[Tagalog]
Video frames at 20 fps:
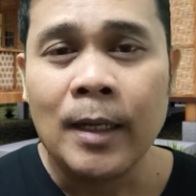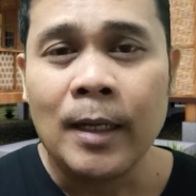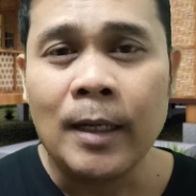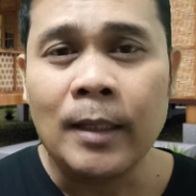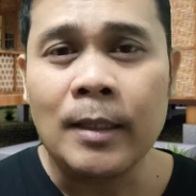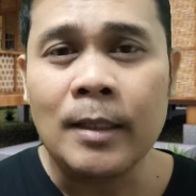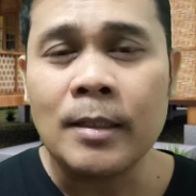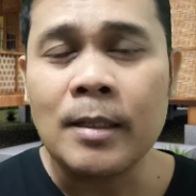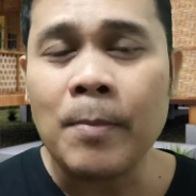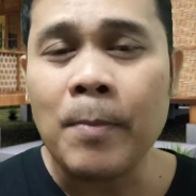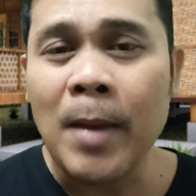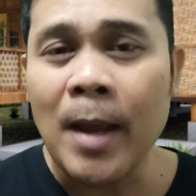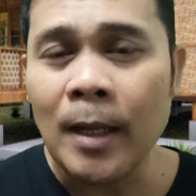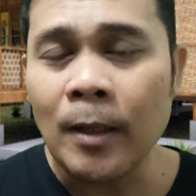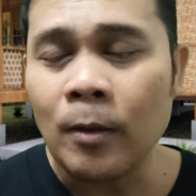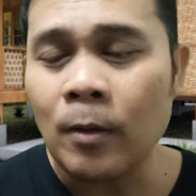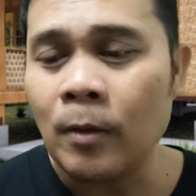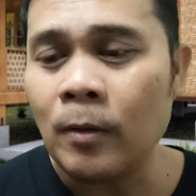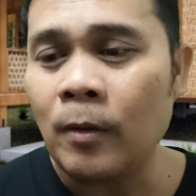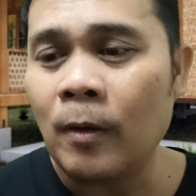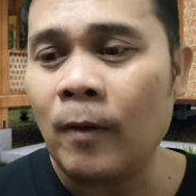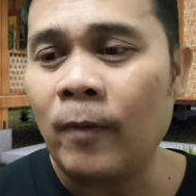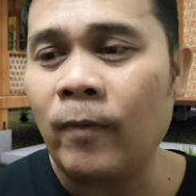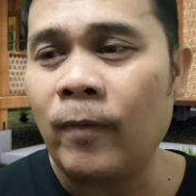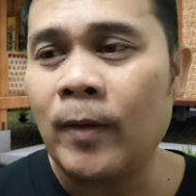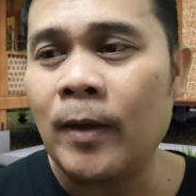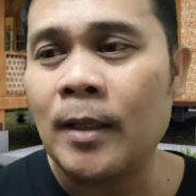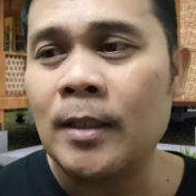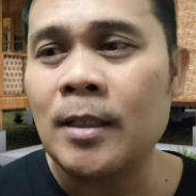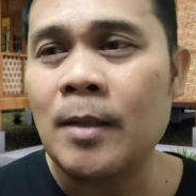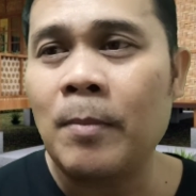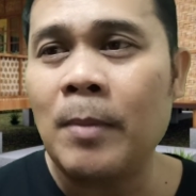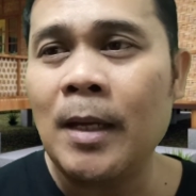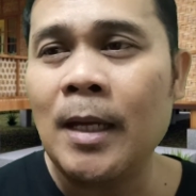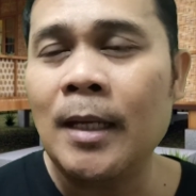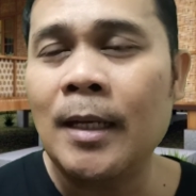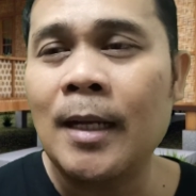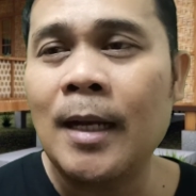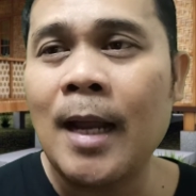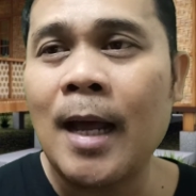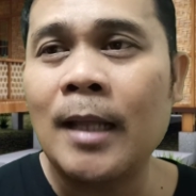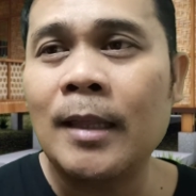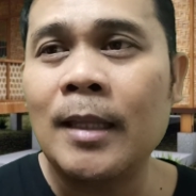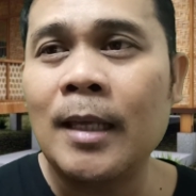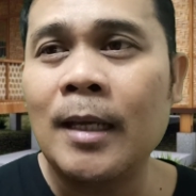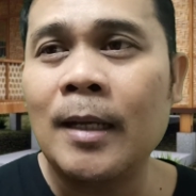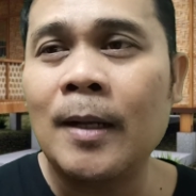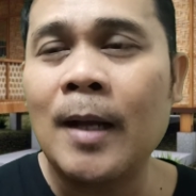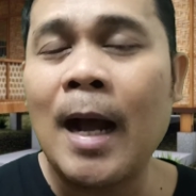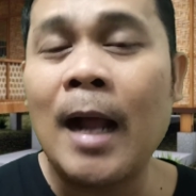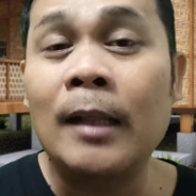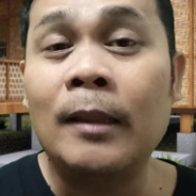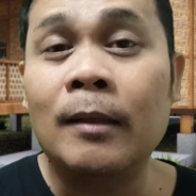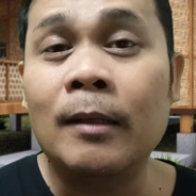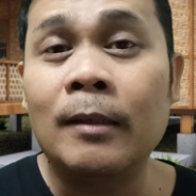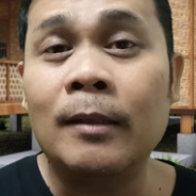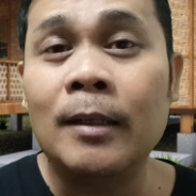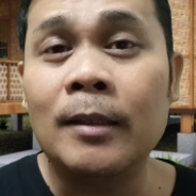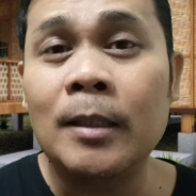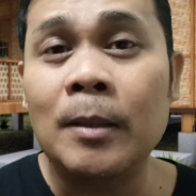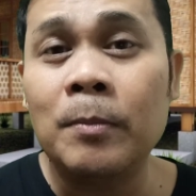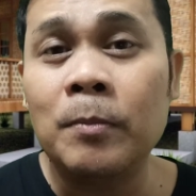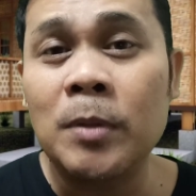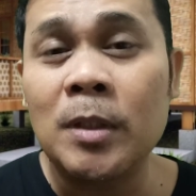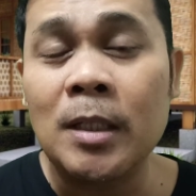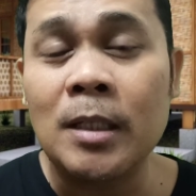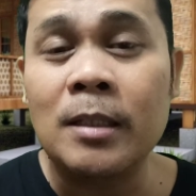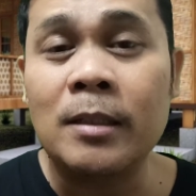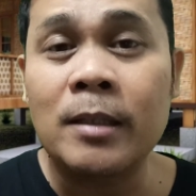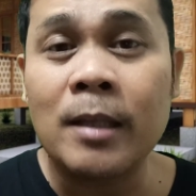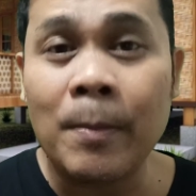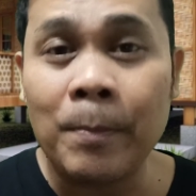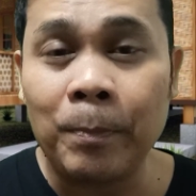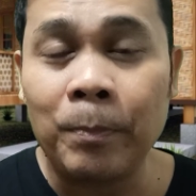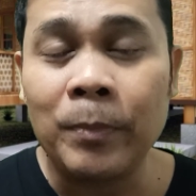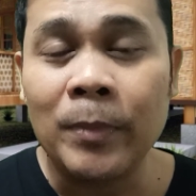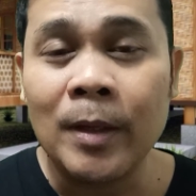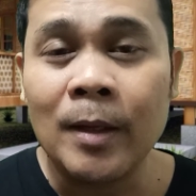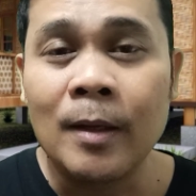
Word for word: It is a method of uh, sabihin na nating alternative system